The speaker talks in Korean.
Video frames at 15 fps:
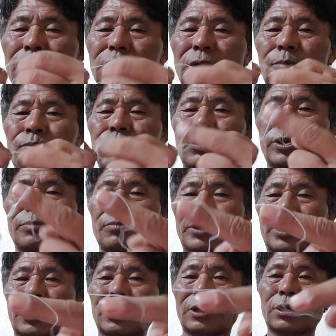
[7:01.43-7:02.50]
자,
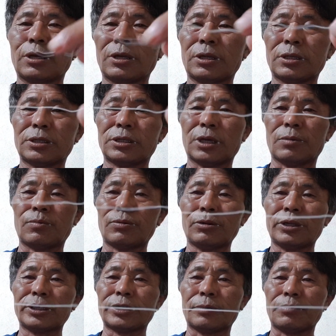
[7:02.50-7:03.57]
풀립니다. 자,
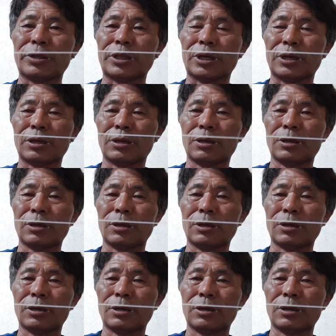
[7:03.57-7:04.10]
풀리섭니다.